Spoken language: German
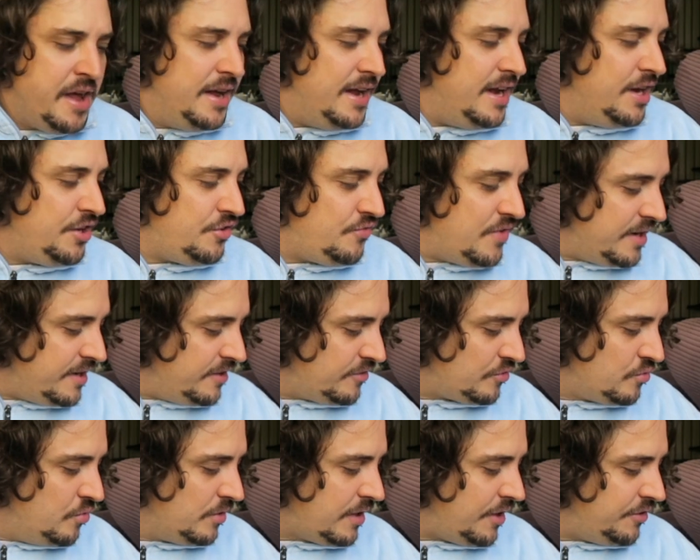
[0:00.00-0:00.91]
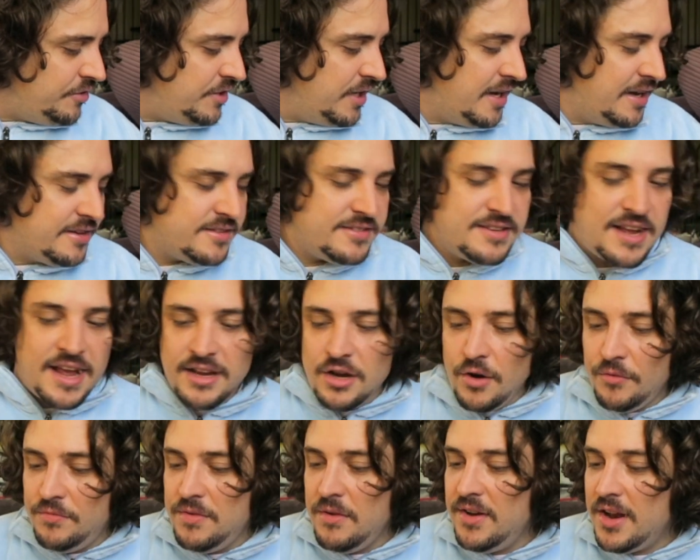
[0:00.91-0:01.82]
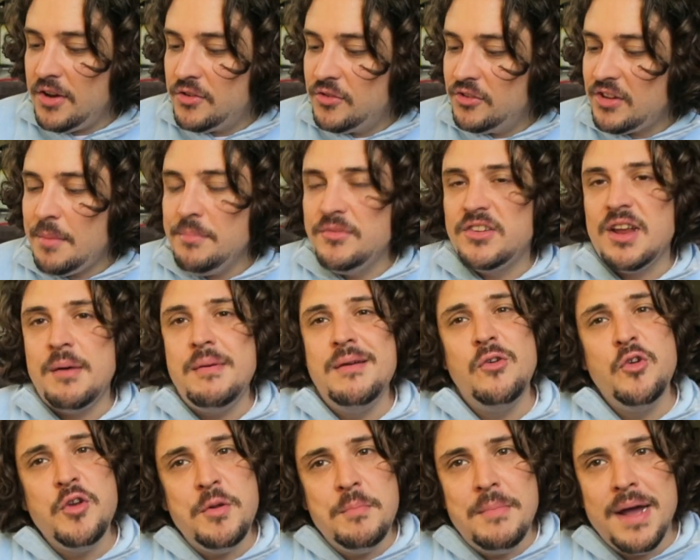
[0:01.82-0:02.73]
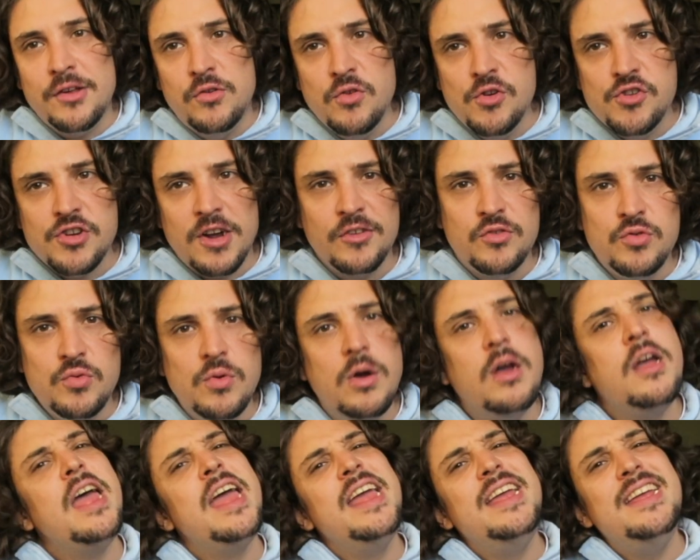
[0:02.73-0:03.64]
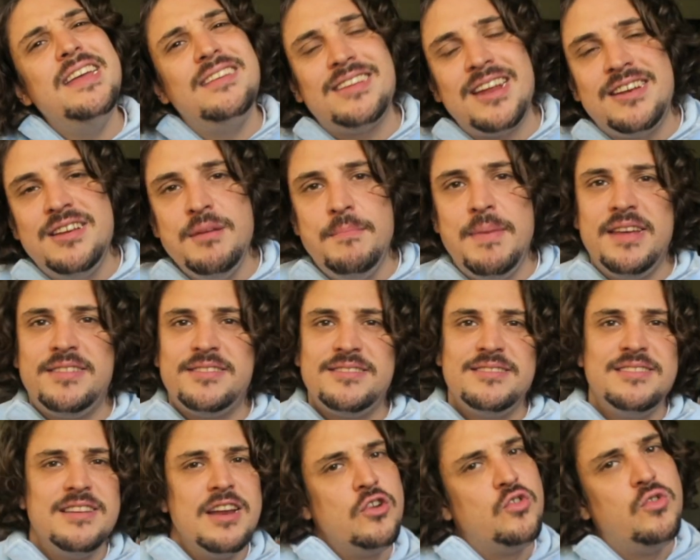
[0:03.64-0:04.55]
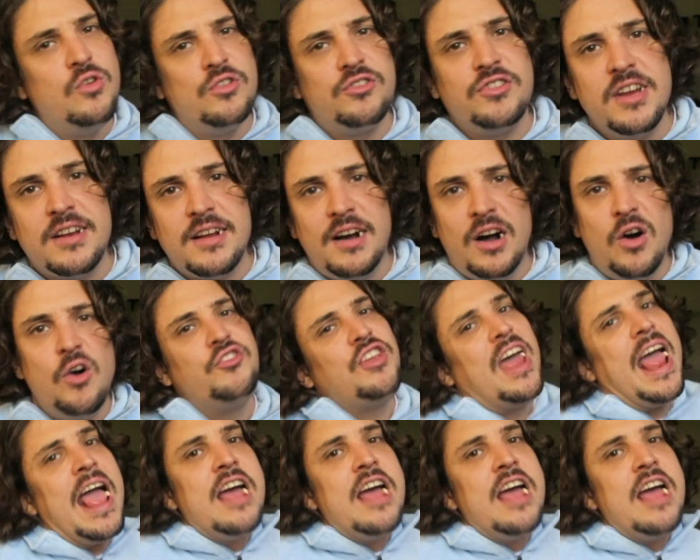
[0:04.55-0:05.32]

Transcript: Ich werde jetzt gucken, dass ich den ganzen Einkauf hier wieder zusammensammle und in meinen Kühlschrank tue. Ihr seid die Besten. Kuss geht raus.